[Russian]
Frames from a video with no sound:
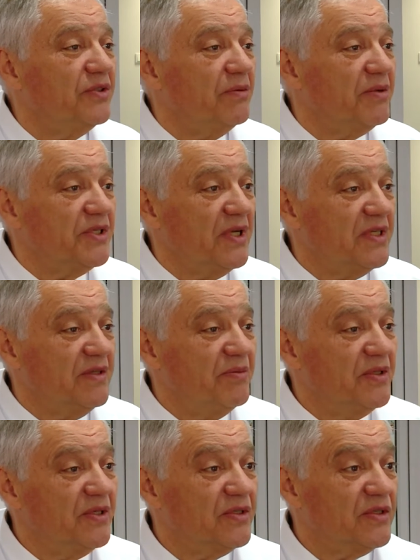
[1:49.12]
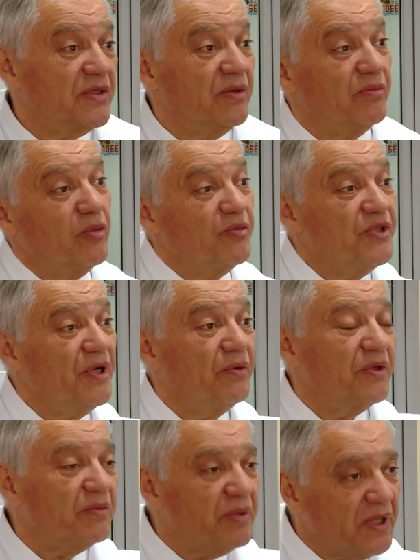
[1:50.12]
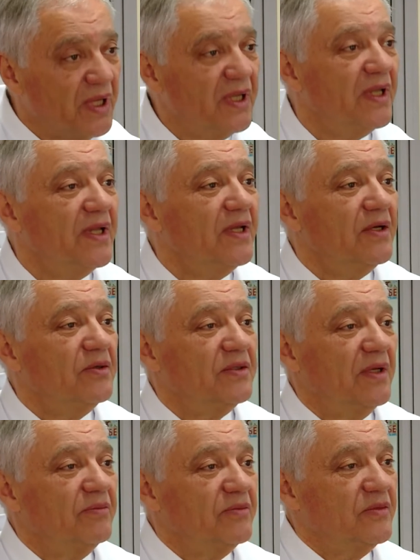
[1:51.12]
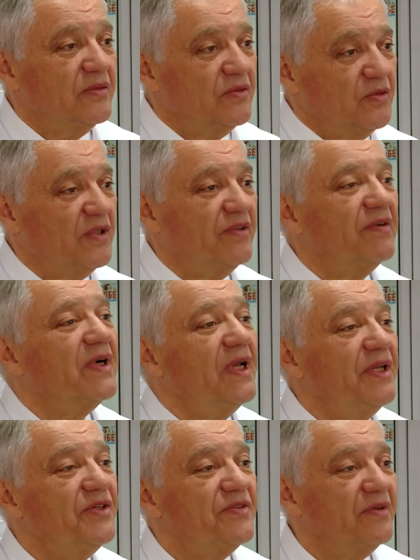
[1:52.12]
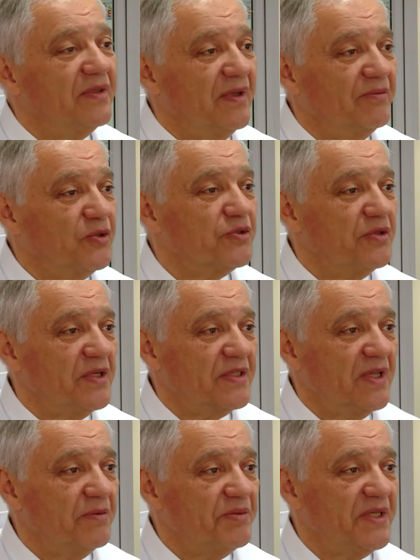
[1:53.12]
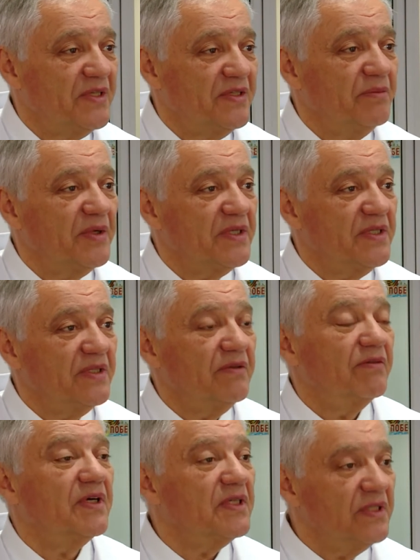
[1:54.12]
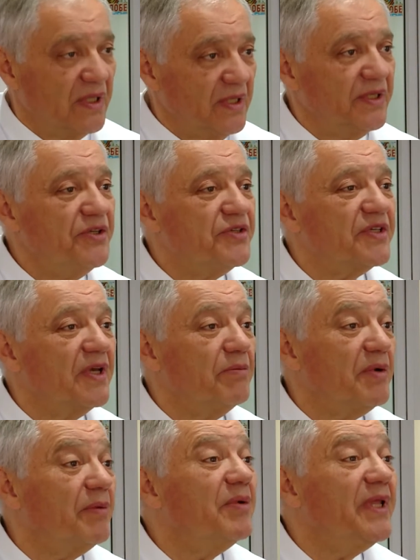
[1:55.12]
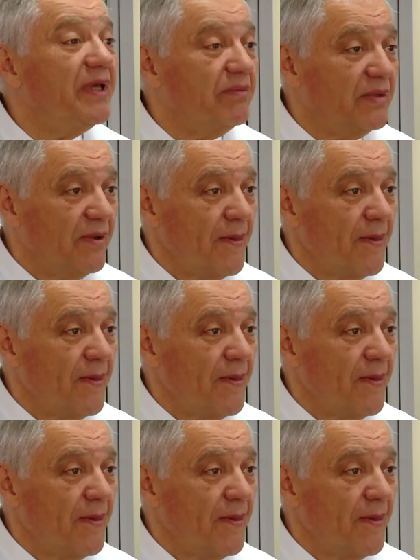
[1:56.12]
не обращались за медицинской помощью, а у них было там, у этого количества, там, то, что я сказал, 57% кардиологическая проблема.